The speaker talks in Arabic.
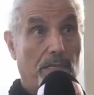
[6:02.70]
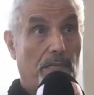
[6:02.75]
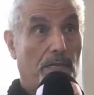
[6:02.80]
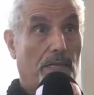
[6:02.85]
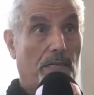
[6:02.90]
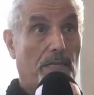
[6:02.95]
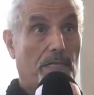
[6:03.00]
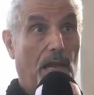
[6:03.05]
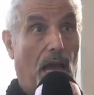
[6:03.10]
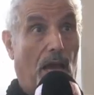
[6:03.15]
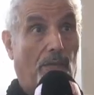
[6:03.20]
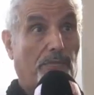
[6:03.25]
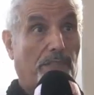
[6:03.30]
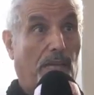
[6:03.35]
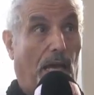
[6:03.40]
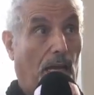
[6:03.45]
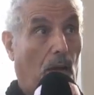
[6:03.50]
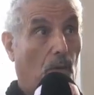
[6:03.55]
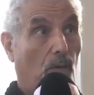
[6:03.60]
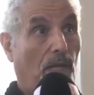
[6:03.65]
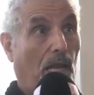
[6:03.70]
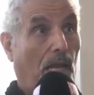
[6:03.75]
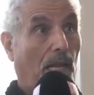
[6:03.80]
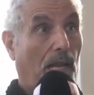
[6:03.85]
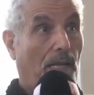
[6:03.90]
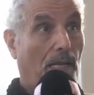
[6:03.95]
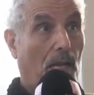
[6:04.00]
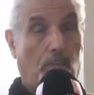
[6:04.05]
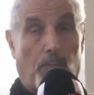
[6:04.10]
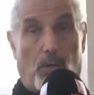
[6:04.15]
في الصحراويين
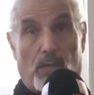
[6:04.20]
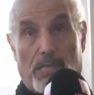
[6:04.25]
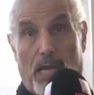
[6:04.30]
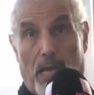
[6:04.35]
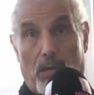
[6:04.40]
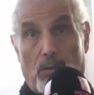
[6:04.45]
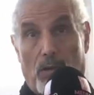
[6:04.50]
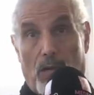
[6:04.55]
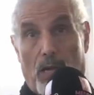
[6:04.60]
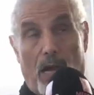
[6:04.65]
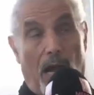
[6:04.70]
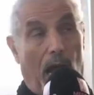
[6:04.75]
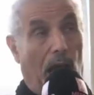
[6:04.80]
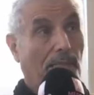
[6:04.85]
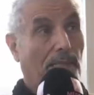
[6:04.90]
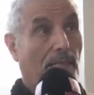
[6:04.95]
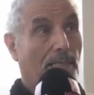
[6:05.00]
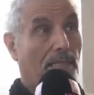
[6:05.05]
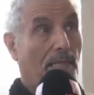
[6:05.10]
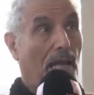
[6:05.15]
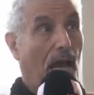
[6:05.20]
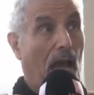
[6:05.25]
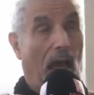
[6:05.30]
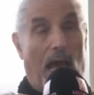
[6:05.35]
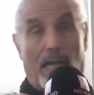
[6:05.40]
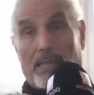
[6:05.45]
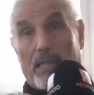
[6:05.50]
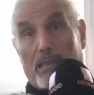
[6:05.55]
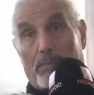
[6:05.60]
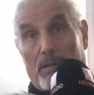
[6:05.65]
على ان البوليساريو عنده سلاح
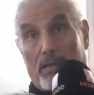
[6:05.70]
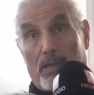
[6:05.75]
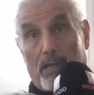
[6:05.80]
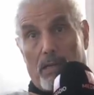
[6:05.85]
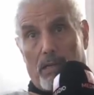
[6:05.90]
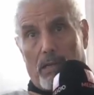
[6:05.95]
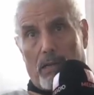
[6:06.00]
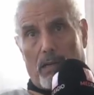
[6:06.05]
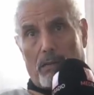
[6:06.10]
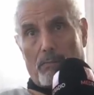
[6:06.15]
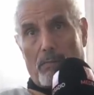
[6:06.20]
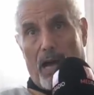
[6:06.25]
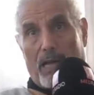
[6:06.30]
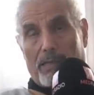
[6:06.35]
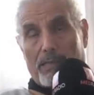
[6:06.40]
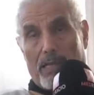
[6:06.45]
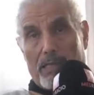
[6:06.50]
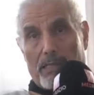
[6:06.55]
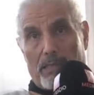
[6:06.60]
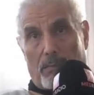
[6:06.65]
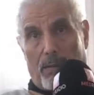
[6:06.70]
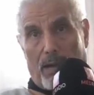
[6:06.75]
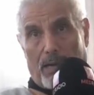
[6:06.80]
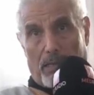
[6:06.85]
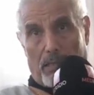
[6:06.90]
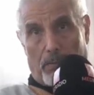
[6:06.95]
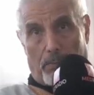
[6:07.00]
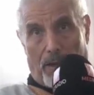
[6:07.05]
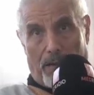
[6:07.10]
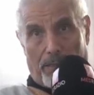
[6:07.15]
احدث من ما عند الاستعمار
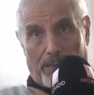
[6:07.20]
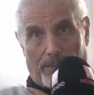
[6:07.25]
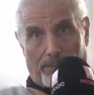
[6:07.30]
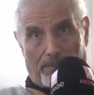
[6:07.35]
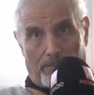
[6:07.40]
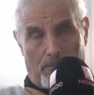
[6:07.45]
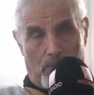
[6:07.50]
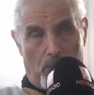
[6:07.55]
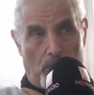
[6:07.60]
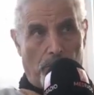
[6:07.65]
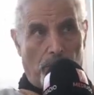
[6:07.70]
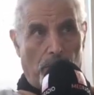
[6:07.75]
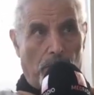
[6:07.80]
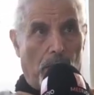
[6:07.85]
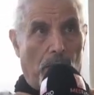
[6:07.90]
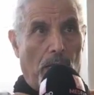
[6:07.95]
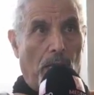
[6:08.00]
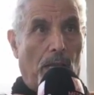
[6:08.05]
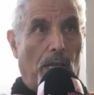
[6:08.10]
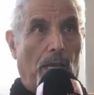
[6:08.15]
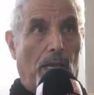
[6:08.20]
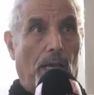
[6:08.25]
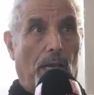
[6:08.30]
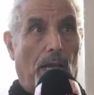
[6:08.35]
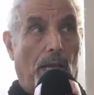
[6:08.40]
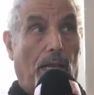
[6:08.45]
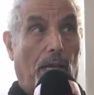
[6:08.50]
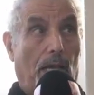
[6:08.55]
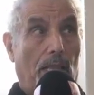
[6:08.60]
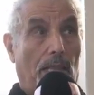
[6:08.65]
الاسباني
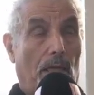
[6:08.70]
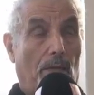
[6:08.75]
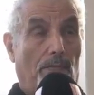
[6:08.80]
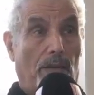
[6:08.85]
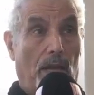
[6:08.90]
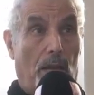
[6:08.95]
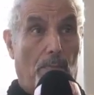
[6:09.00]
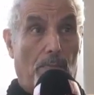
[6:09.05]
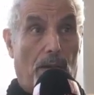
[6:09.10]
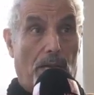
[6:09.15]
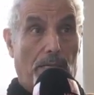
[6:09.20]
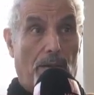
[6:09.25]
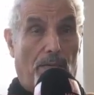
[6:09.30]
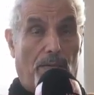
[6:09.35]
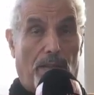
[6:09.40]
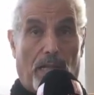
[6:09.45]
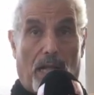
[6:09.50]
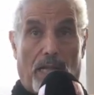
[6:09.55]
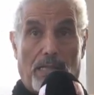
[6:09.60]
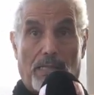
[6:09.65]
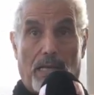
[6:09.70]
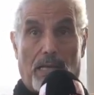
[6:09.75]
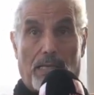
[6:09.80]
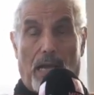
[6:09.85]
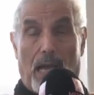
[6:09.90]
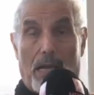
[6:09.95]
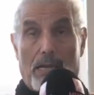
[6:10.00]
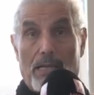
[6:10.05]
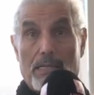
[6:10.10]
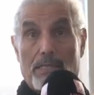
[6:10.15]
القذافي لما شاف القضيه
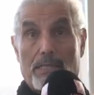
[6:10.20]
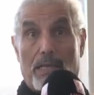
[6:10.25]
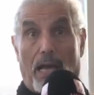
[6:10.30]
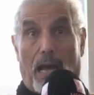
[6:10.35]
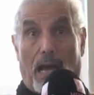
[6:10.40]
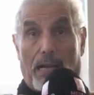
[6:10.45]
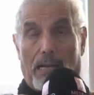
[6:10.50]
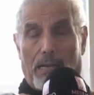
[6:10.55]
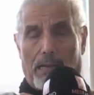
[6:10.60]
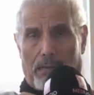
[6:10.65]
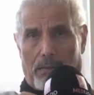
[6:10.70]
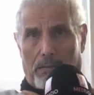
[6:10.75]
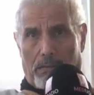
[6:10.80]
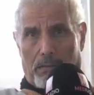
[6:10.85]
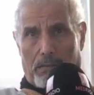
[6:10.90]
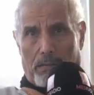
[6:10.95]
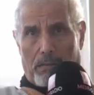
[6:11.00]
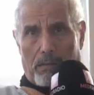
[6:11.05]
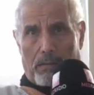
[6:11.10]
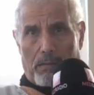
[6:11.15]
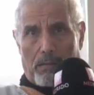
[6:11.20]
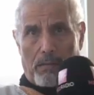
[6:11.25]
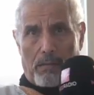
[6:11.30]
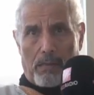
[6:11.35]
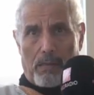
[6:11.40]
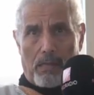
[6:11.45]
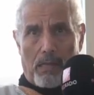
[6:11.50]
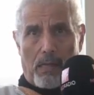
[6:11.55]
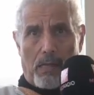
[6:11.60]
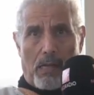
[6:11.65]
قال نستغل
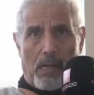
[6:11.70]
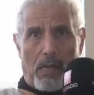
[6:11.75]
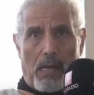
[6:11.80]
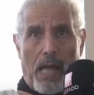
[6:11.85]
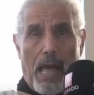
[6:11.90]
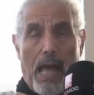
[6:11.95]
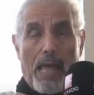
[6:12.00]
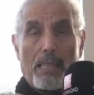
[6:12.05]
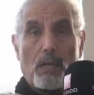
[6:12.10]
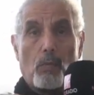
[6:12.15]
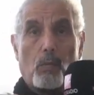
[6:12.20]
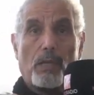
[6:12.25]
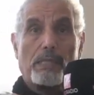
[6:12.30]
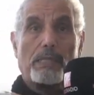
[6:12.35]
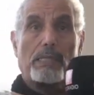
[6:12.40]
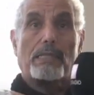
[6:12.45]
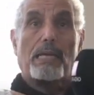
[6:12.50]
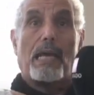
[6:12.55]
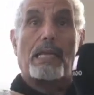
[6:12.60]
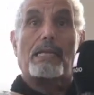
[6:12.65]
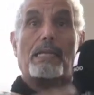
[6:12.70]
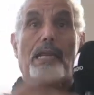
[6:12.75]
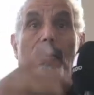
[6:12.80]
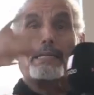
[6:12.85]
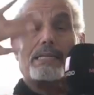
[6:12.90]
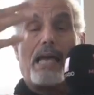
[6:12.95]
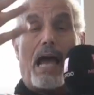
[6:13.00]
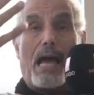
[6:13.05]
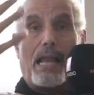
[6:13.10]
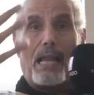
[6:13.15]
هذه الوضعيه
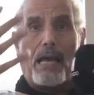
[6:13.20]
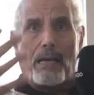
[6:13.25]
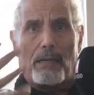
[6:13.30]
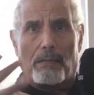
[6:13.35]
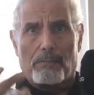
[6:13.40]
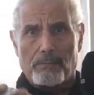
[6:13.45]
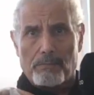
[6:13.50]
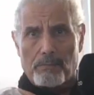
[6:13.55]
لنجعلها